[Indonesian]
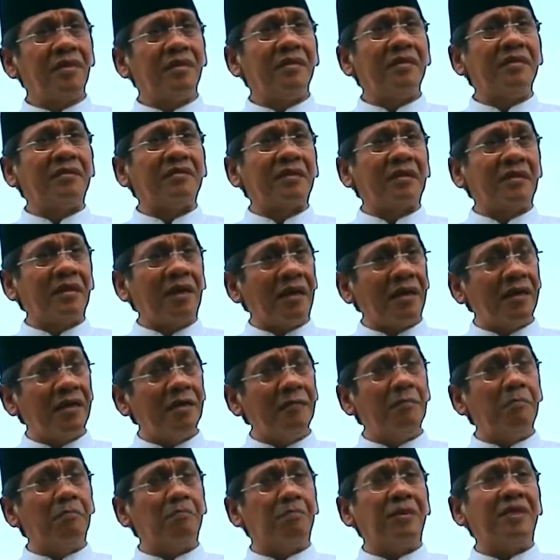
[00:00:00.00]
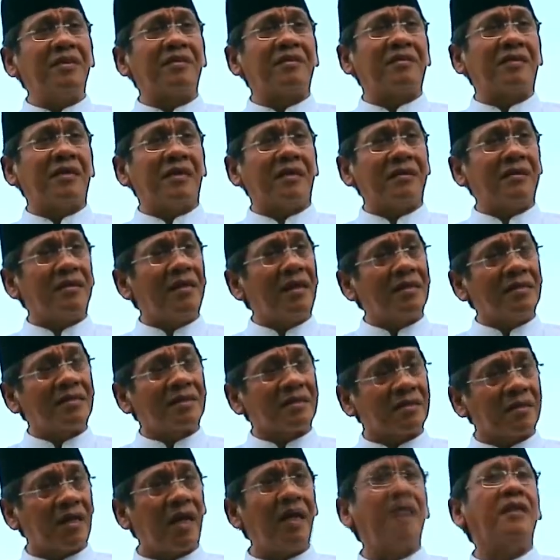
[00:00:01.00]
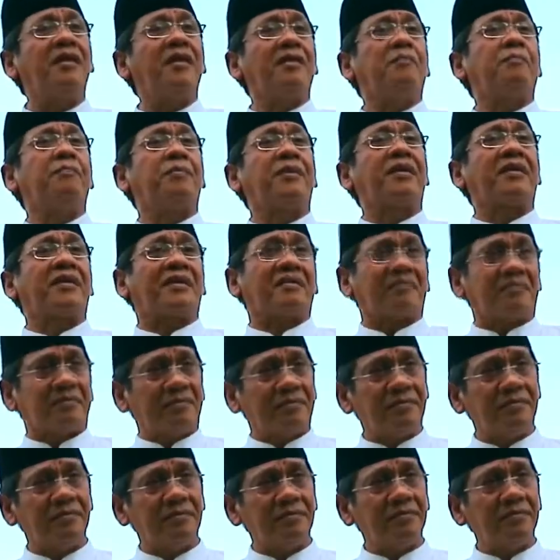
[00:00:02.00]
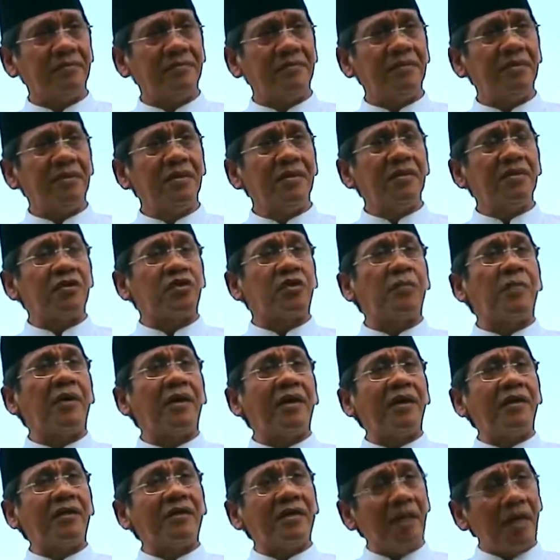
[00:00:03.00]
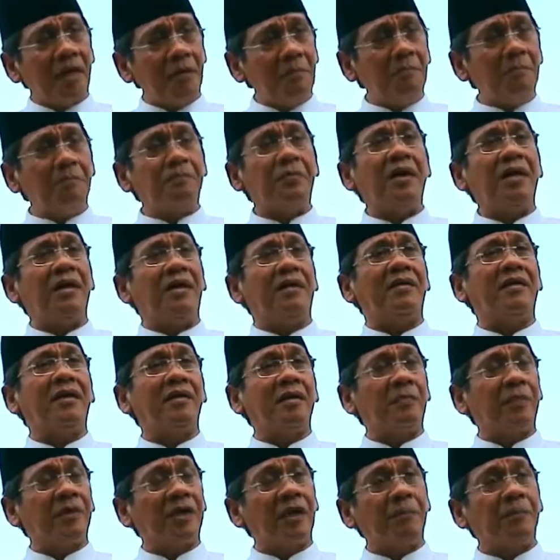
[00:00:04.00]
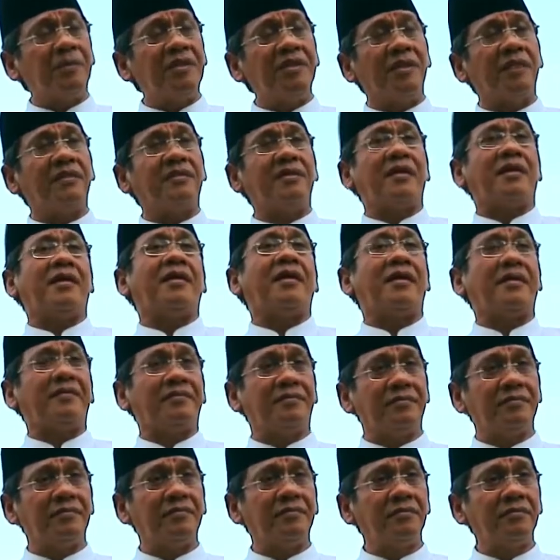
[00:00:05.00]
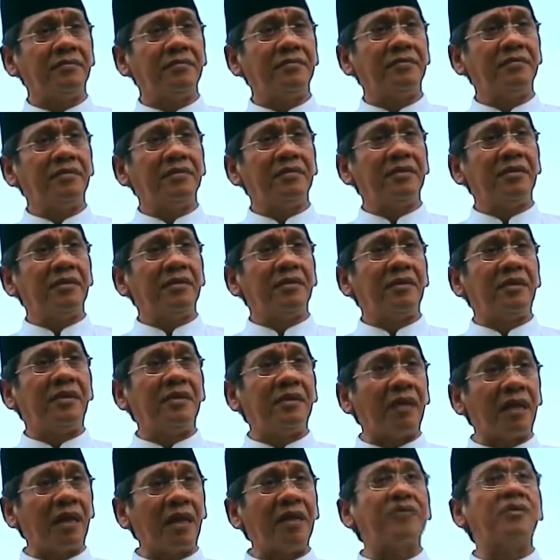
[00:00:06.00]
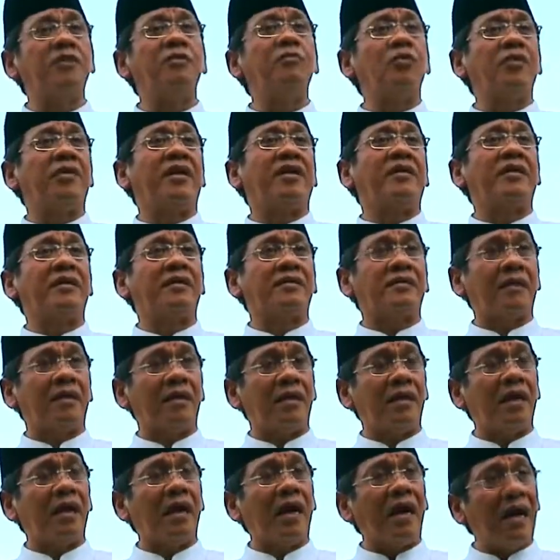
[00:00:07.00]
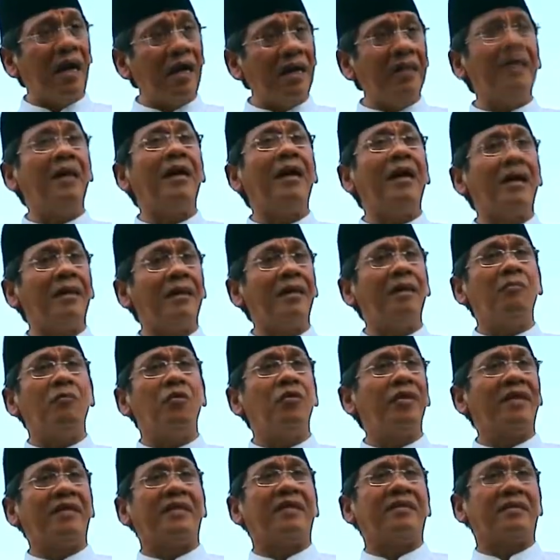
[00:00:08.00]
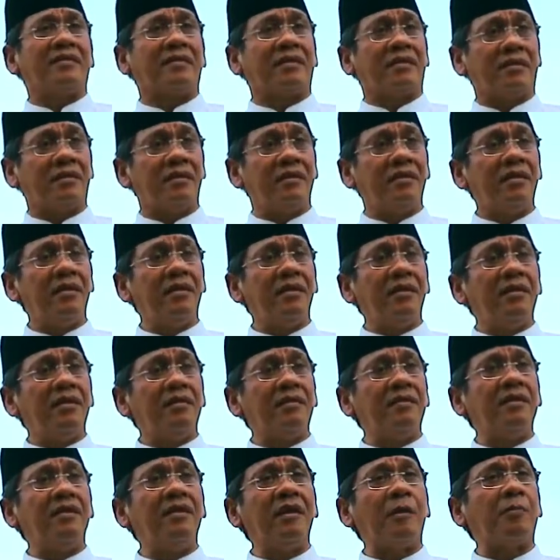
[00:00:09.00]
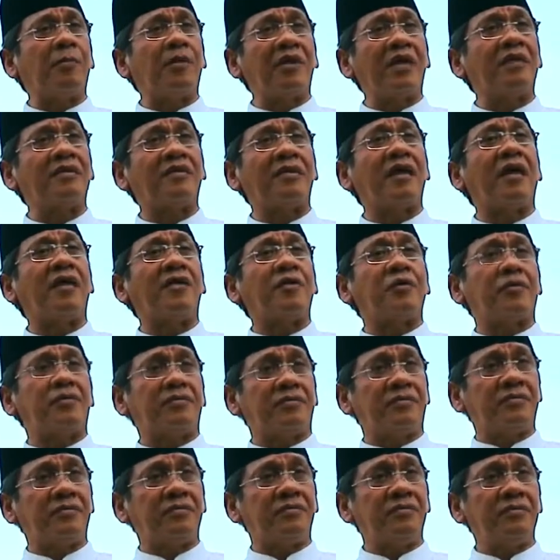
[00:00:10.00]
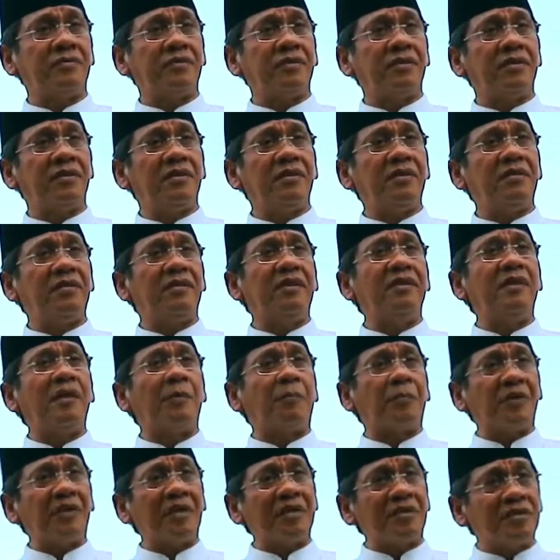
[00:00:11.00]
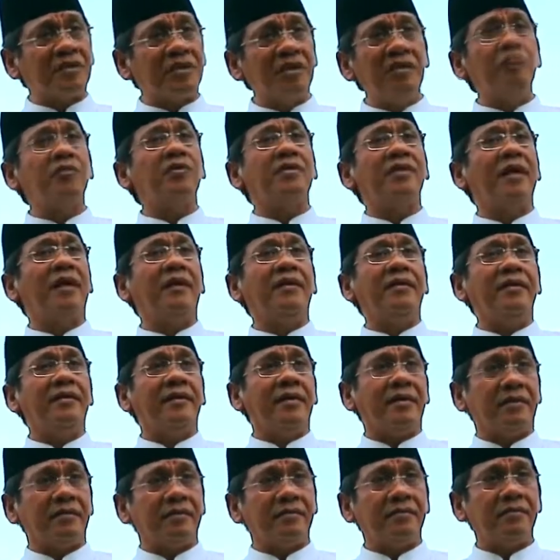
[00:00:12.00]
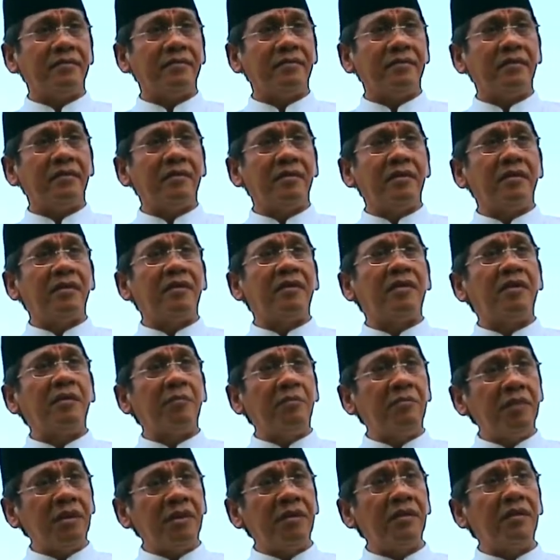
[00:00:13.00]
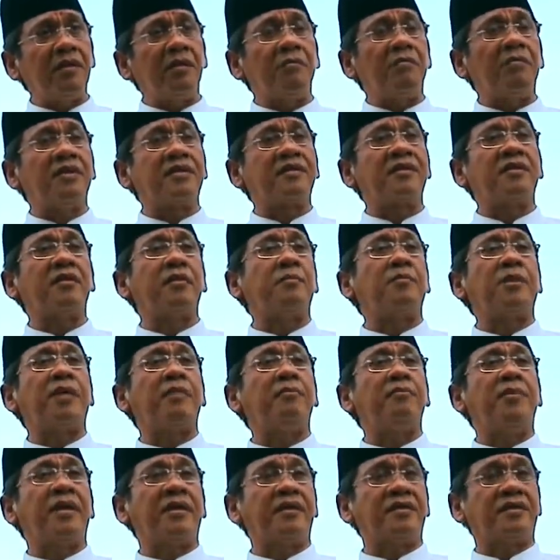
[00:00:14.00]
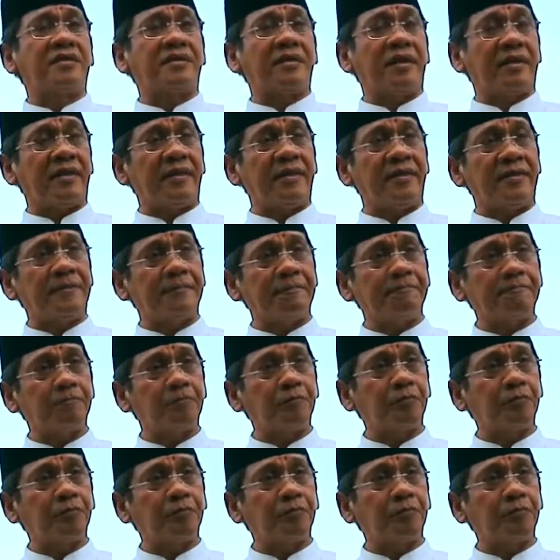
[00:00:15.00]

Di tengah himpitan yang sangat berat sebagai dampak daripada penjajahan, generasi muda kita, anak-anak muda kita tidak pernah takut, tidak pernah ciut nyalinya demi masa depan bangsa ini.